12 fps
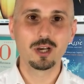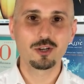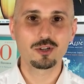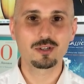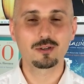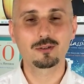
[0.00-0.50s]

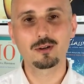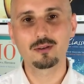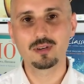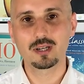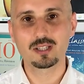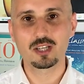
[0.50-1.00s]
czy
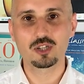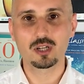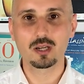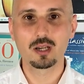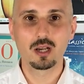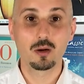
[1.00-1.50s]
skądkolwiek
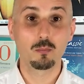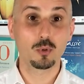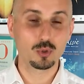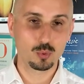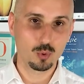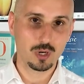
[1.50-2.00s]
chcecie
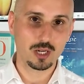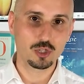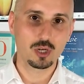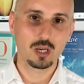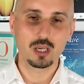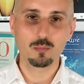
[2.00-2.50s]

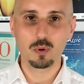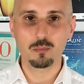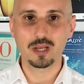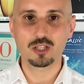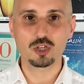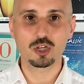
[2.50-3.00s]
posłuchać i
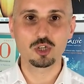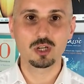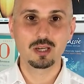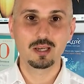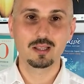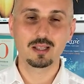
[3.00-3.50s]
popatrzeć